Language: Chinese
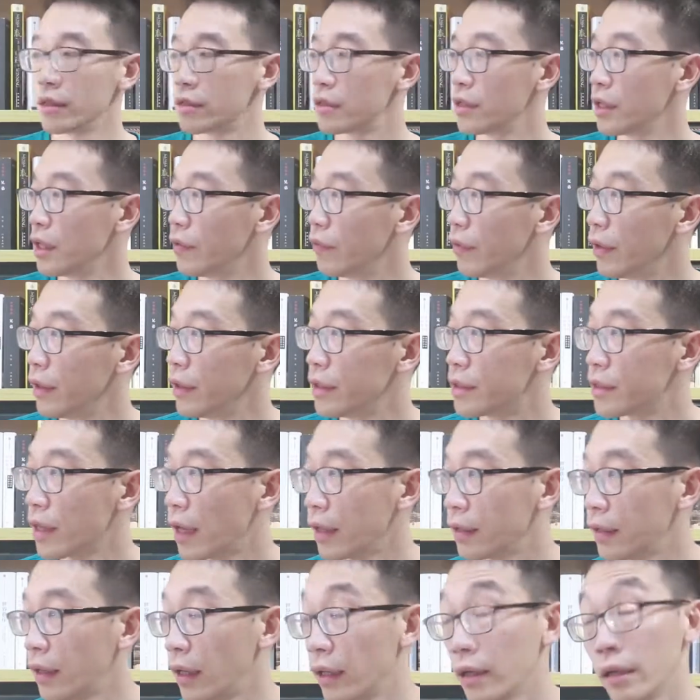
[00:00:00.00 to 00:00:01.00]
是因为
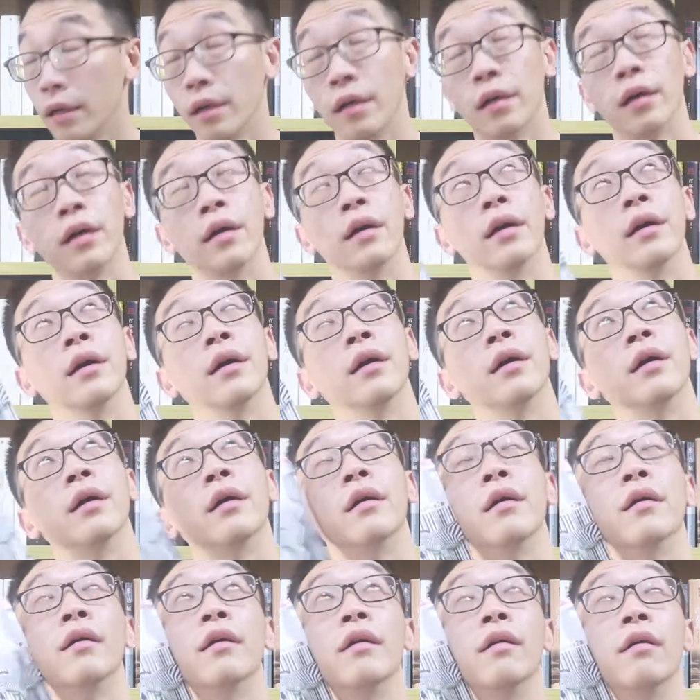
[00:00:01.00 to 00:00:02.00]
在那个
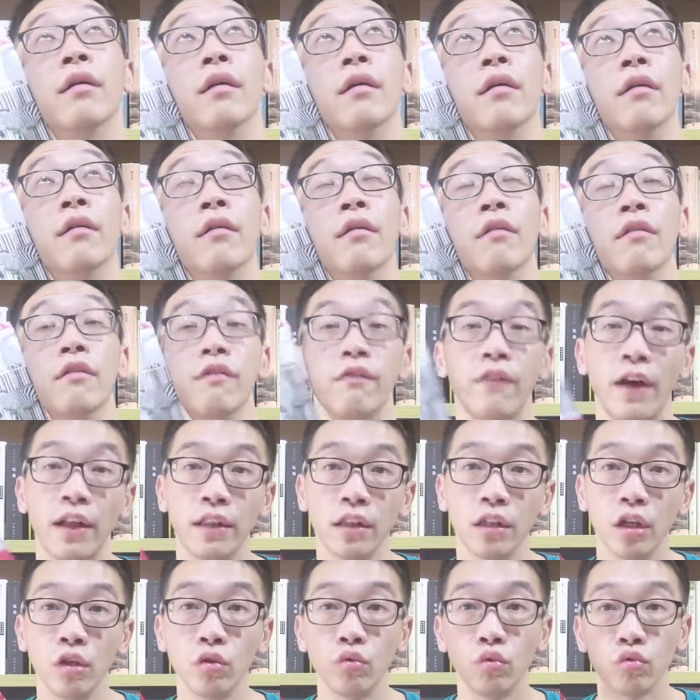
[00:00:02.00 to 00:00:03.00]

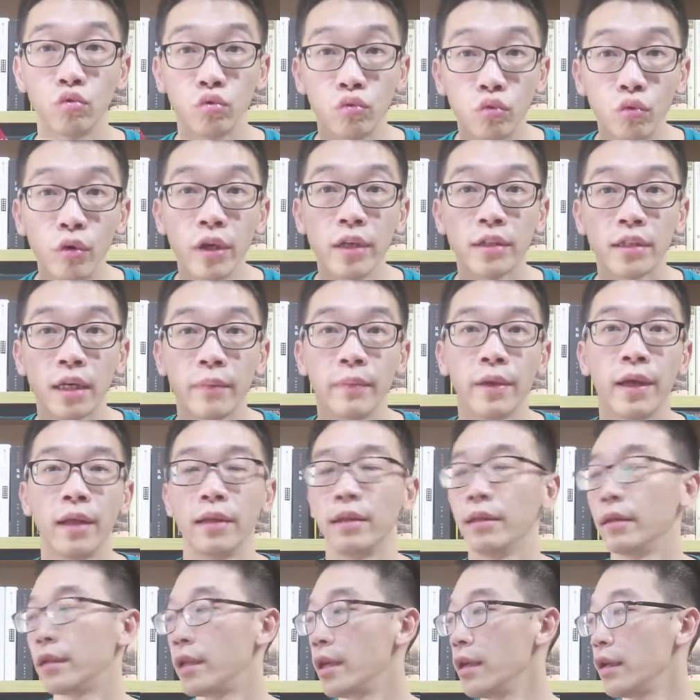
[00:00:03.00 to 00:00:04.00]
樊登读书会上
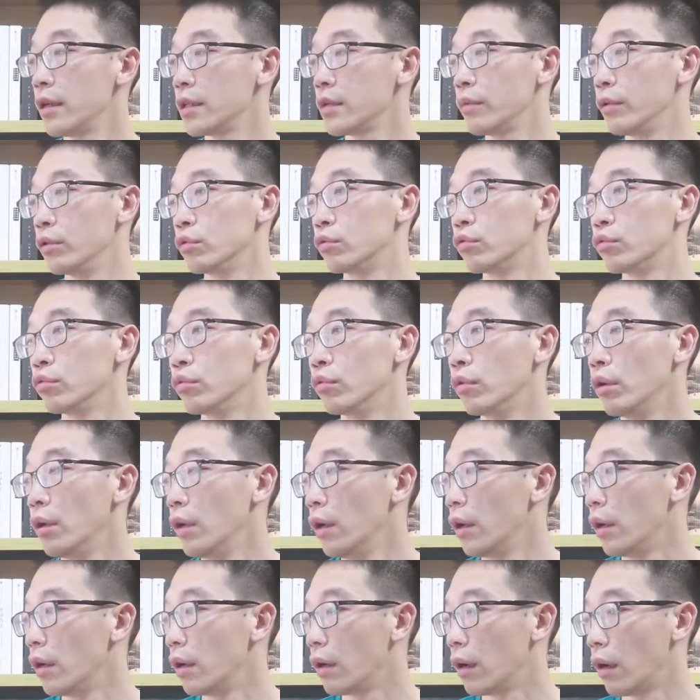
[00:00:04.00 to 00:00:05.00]
面听了这本书，
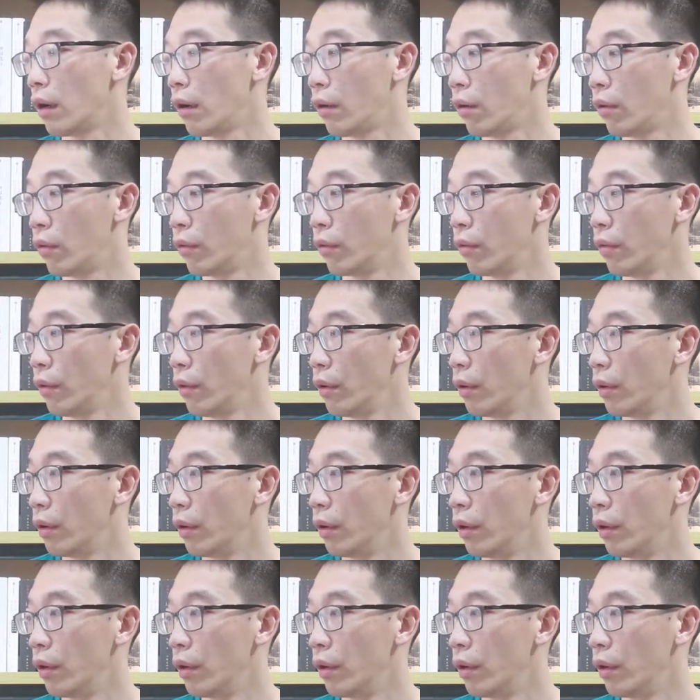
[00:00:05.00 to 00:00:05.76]
然后。